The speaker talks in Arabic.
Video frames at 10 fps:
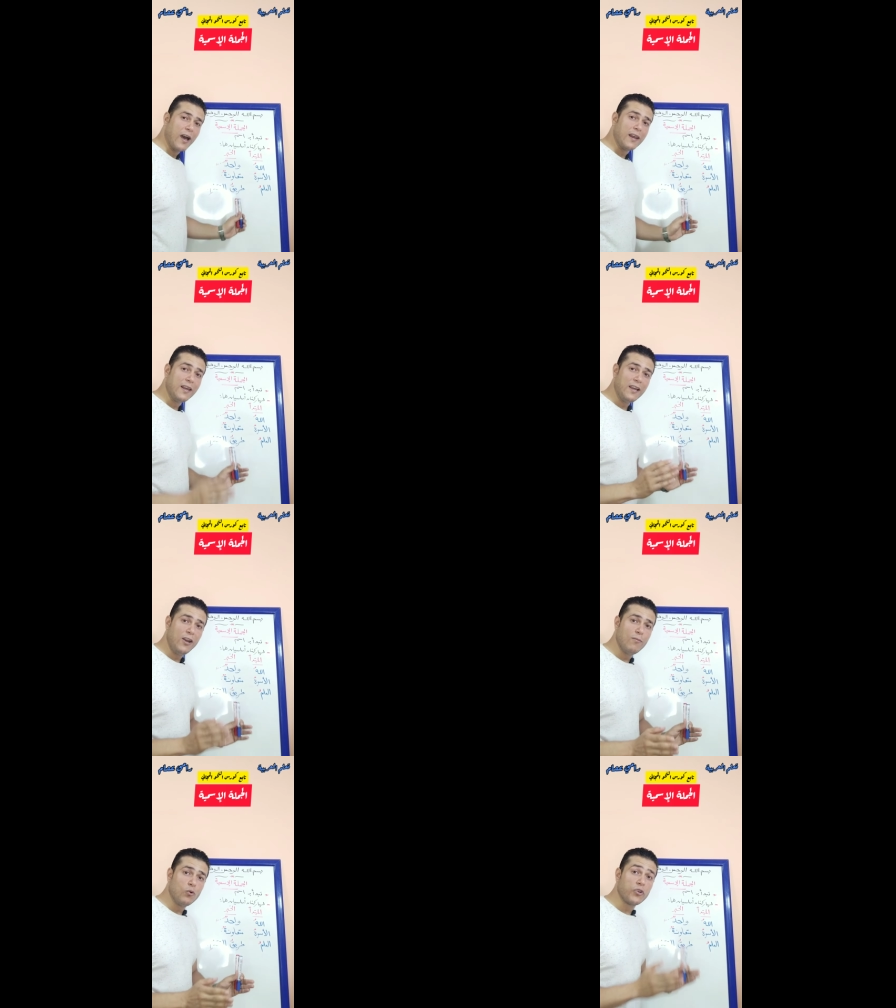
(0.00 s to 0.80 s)

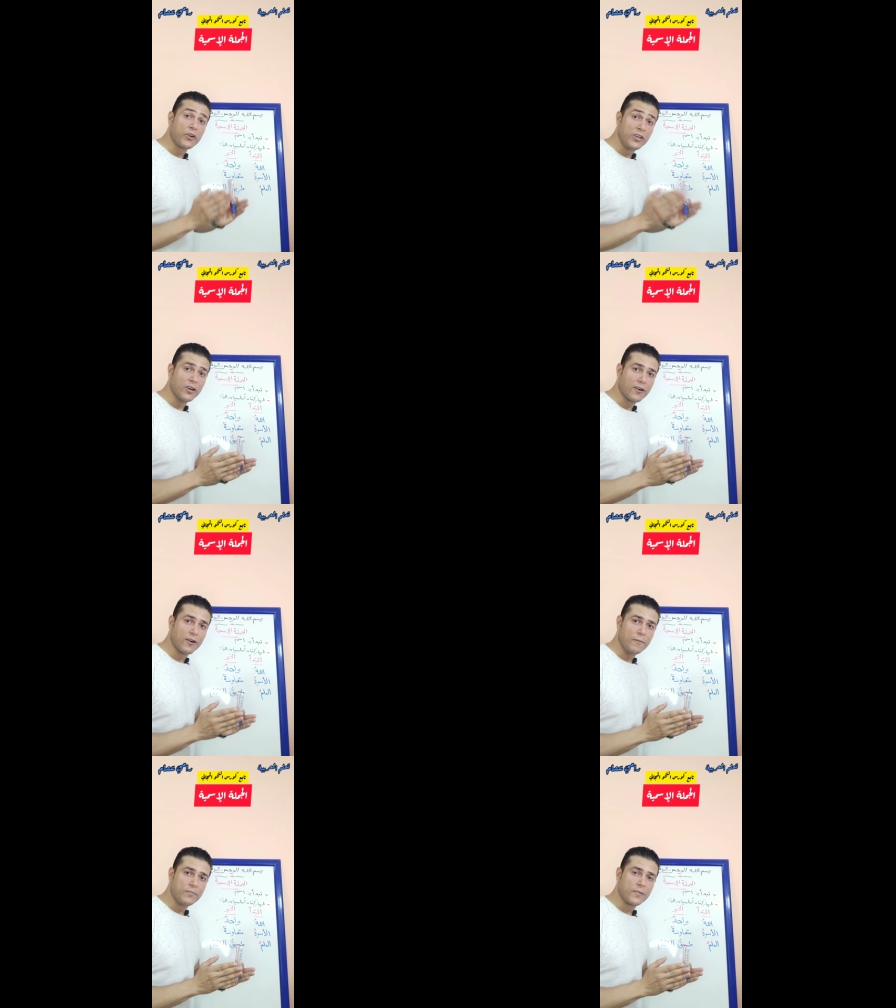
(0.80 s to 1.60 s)
العلم طريق
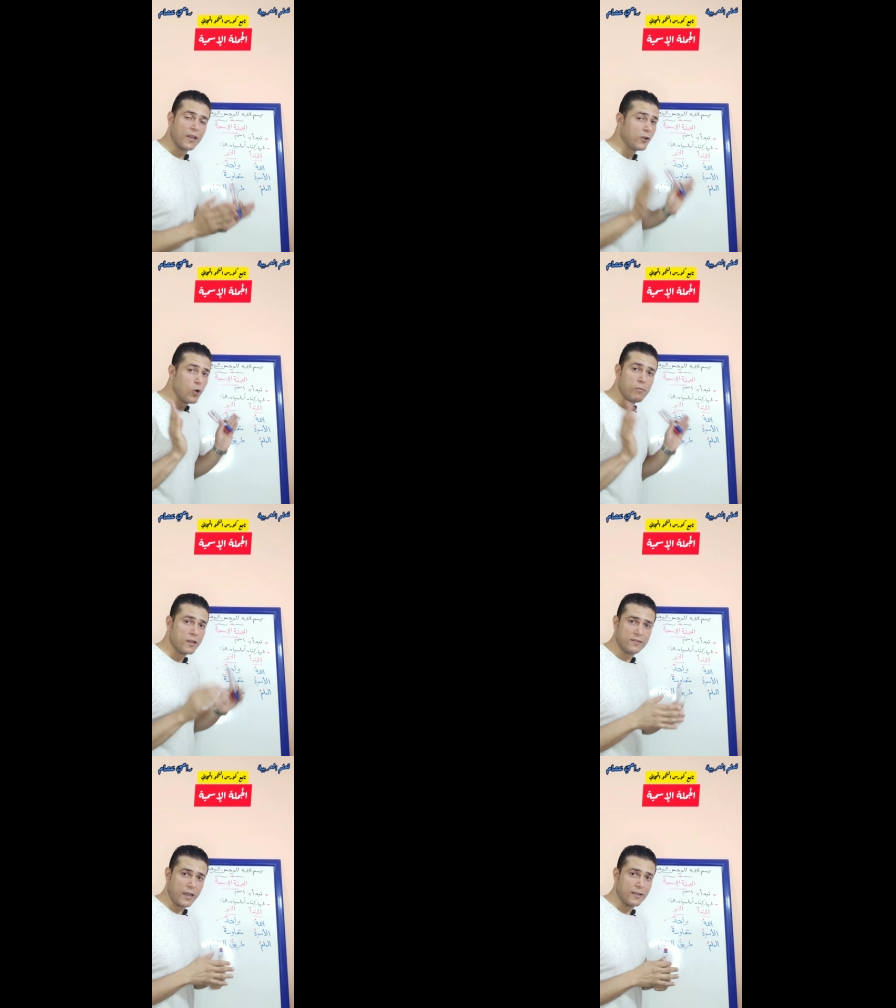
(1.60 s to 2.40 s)
الجملة
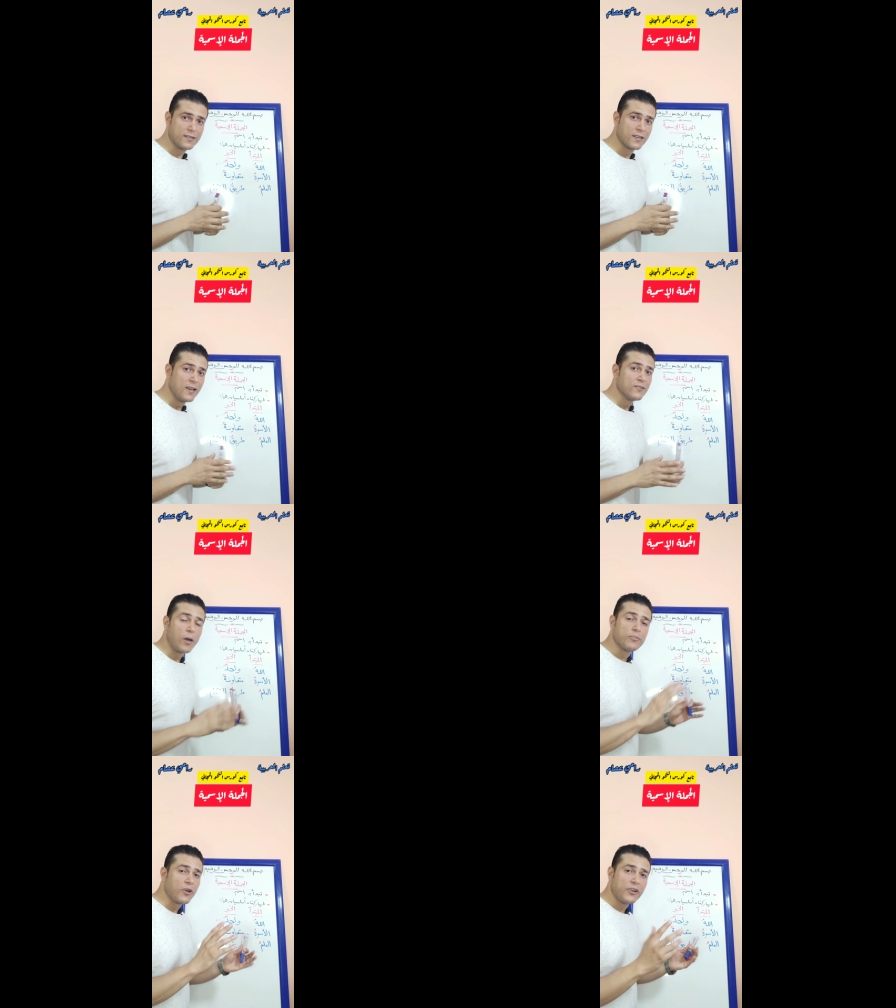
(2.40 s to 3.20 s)
انتهت طب
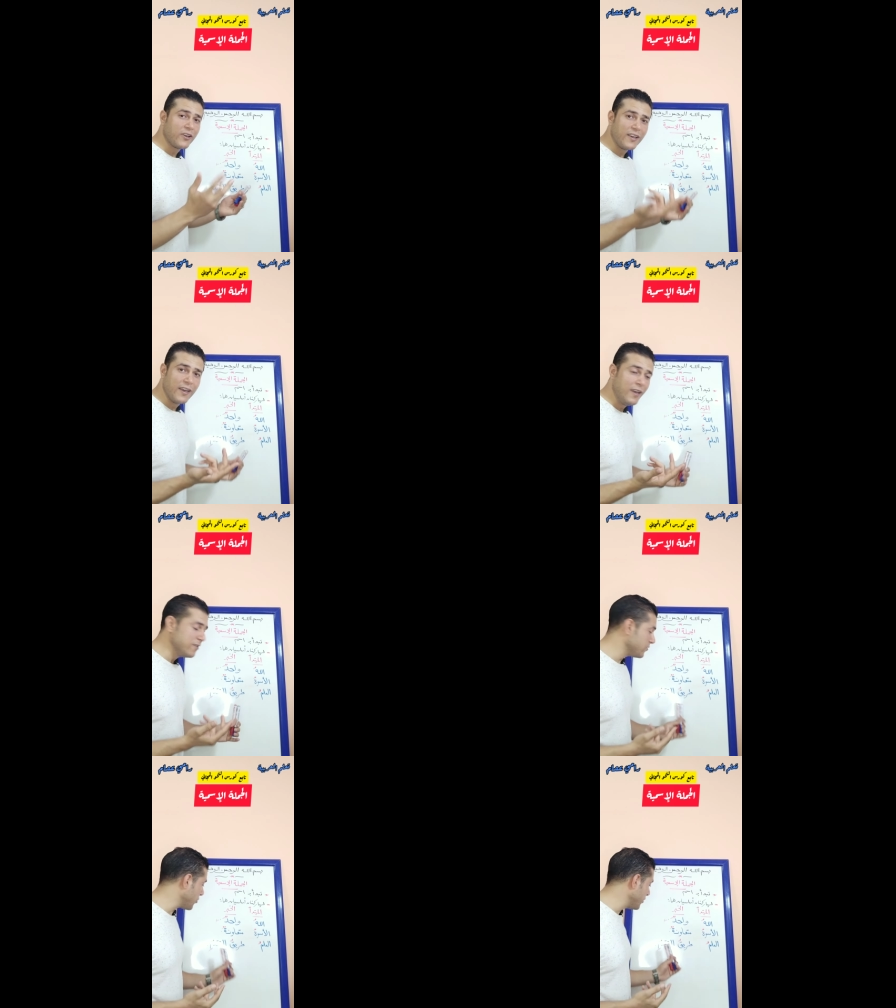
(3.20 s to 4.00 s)
طريق ايه
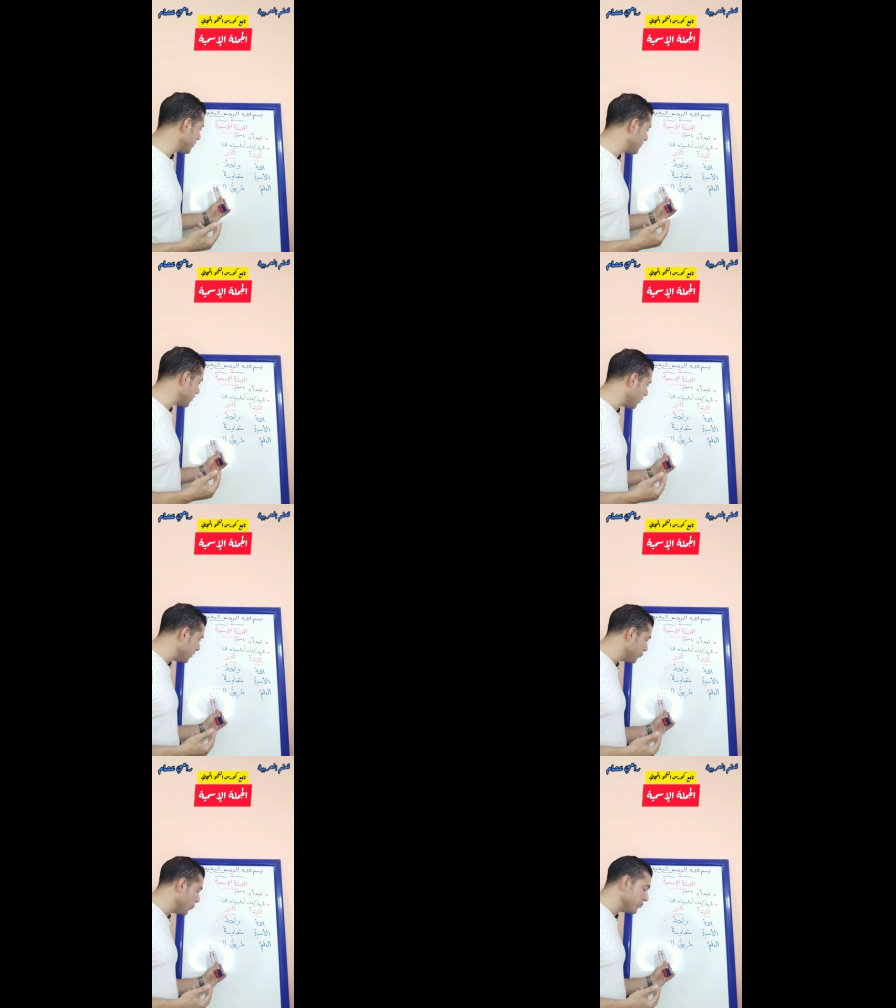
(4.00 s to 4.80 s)
طريق التقدم